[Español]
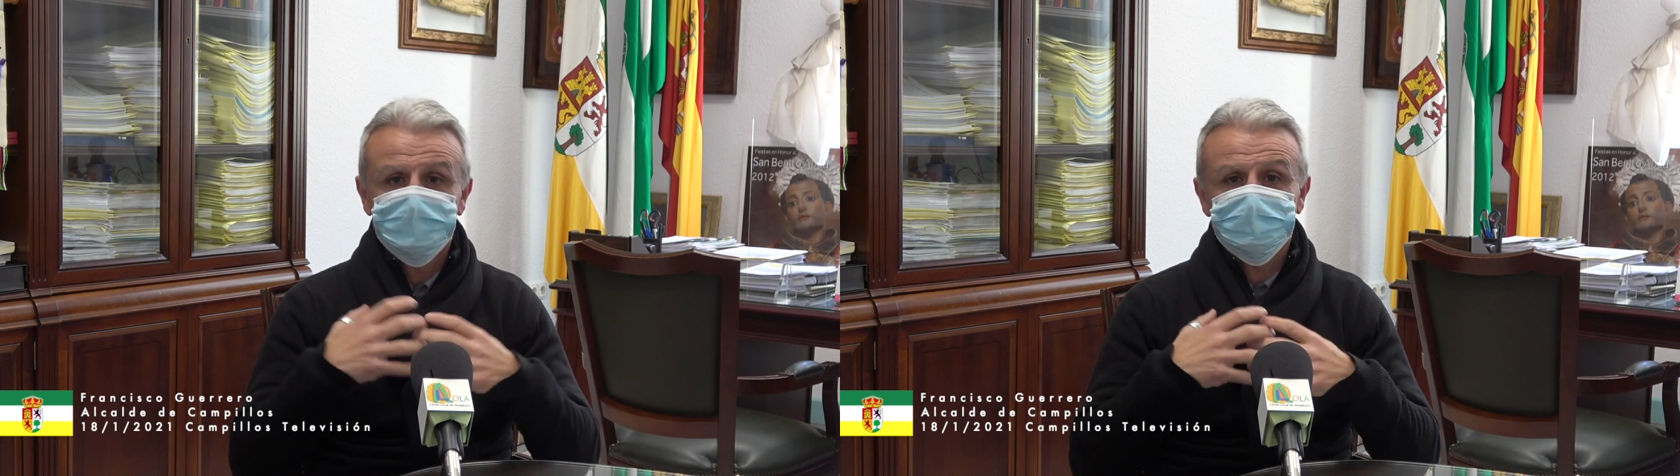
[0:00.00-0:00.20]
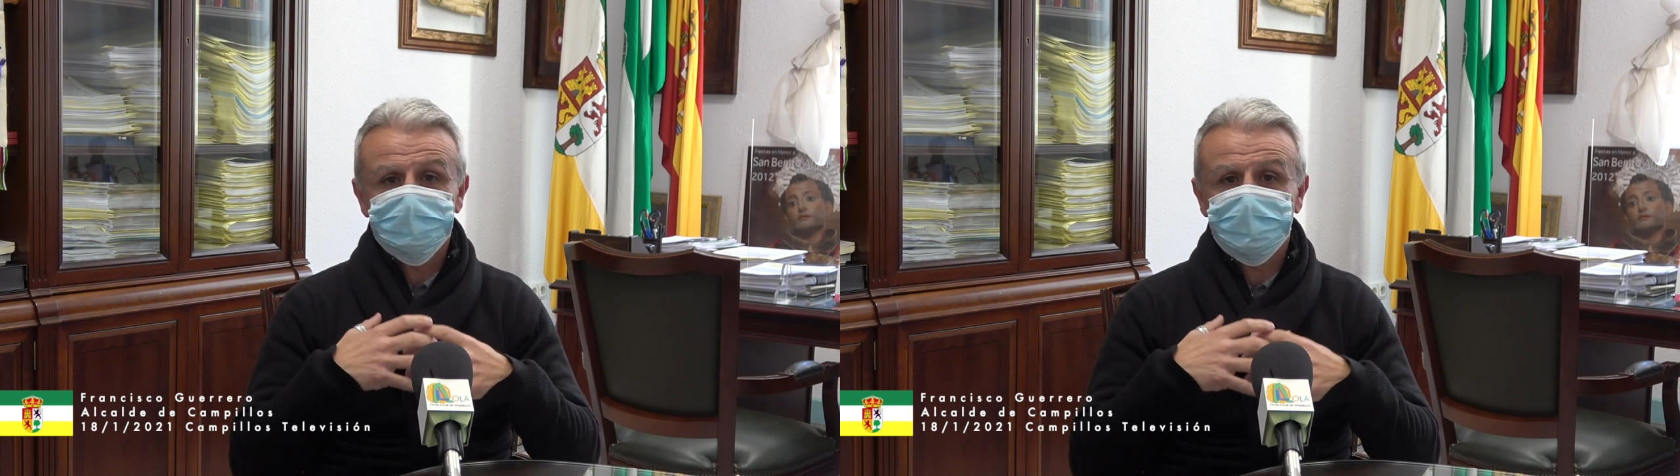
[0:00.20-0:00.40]

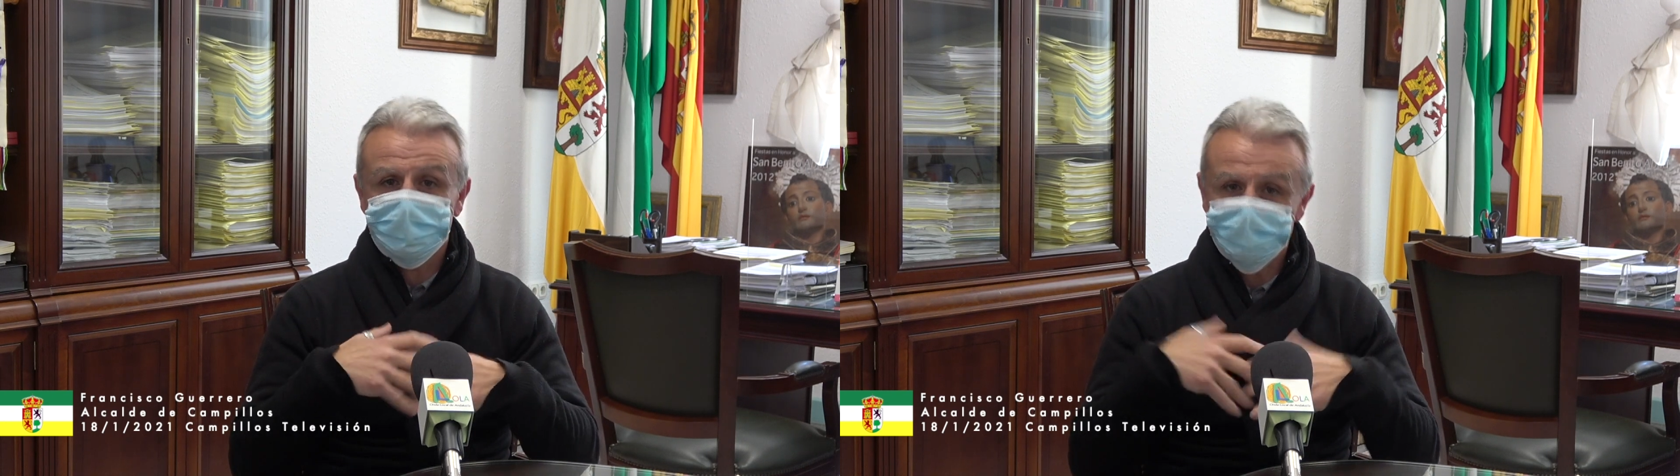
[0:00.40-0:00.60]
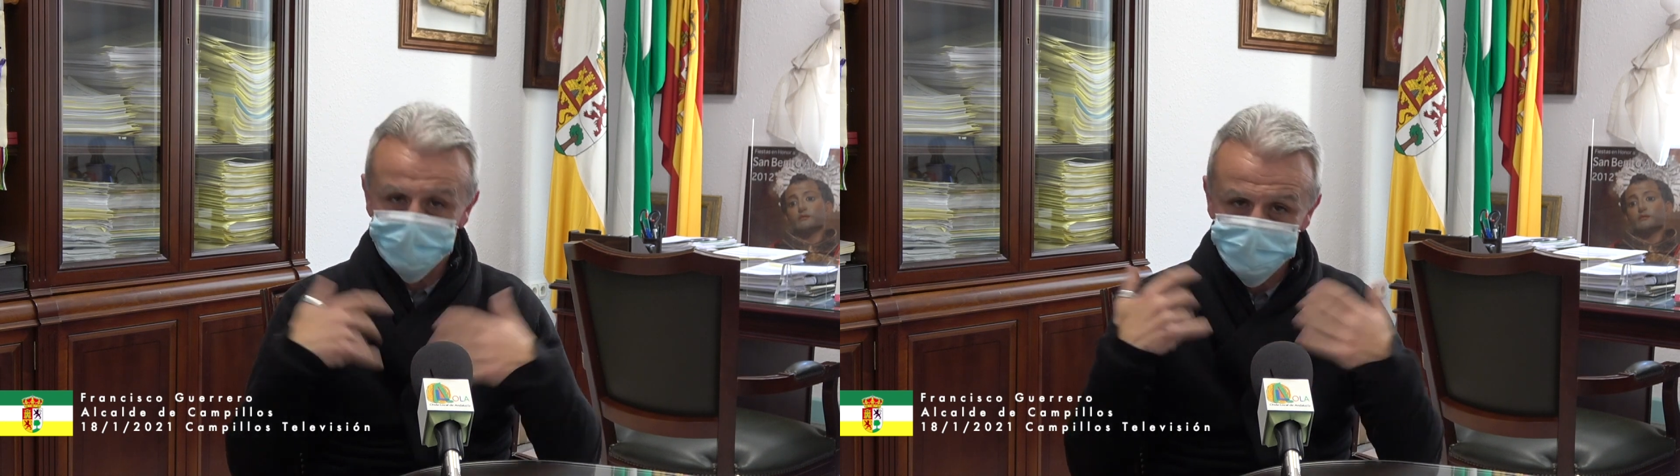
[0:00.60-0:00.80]
de
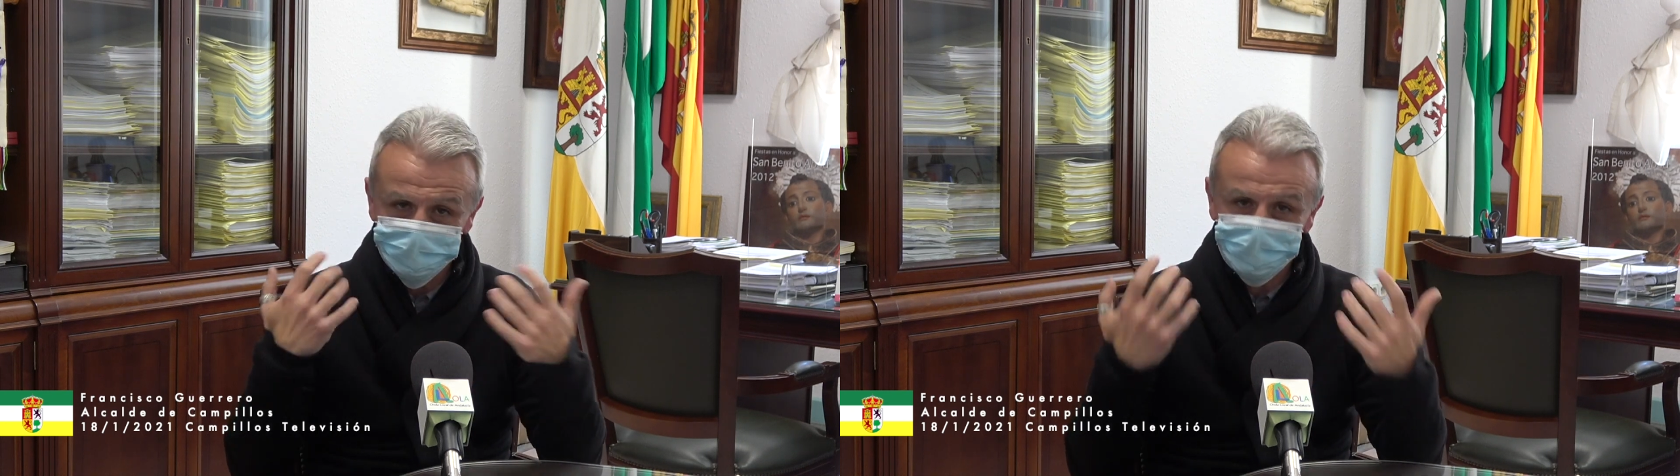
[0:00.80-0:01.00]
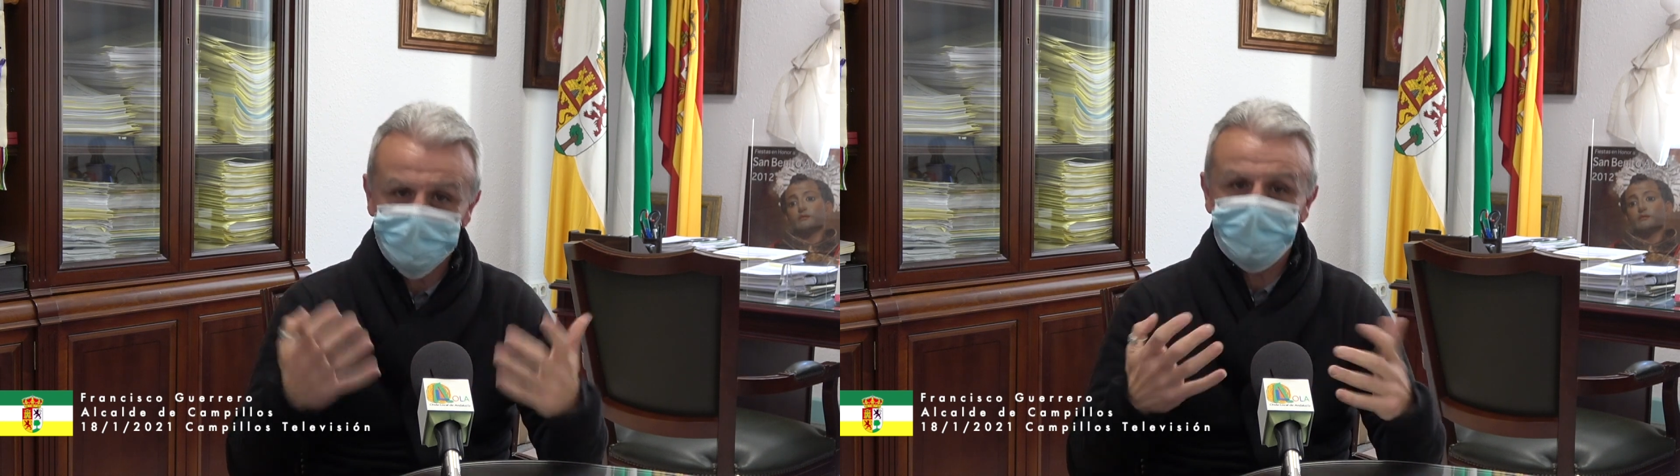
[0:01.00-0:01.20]

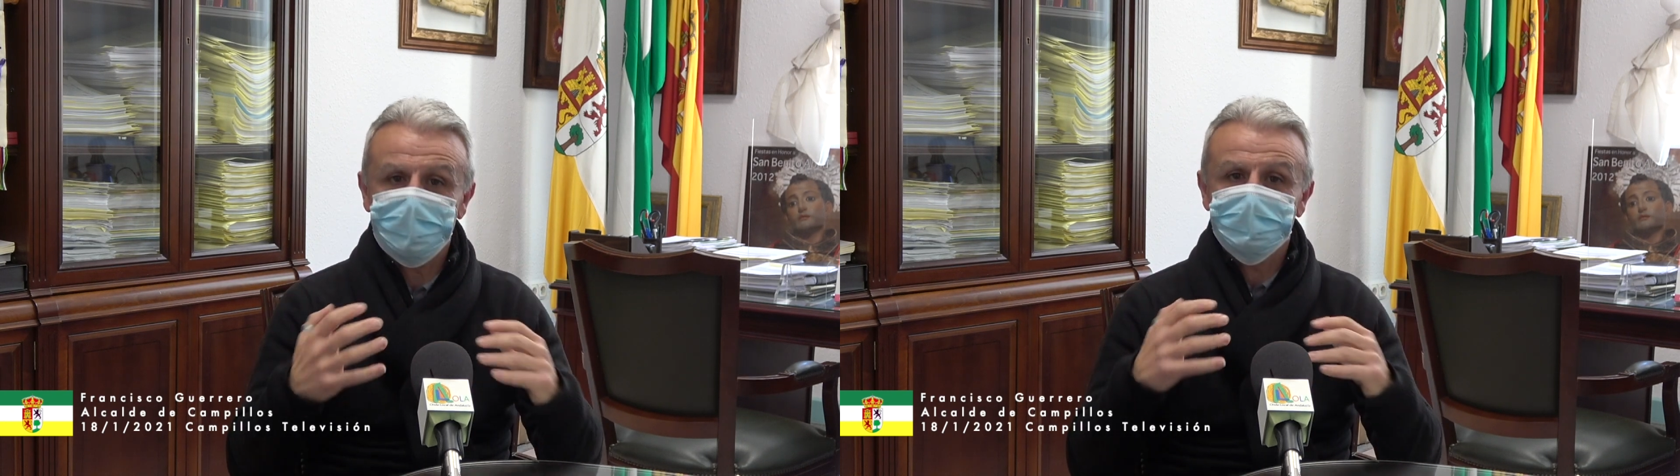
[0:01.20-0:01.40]
responsabilidad,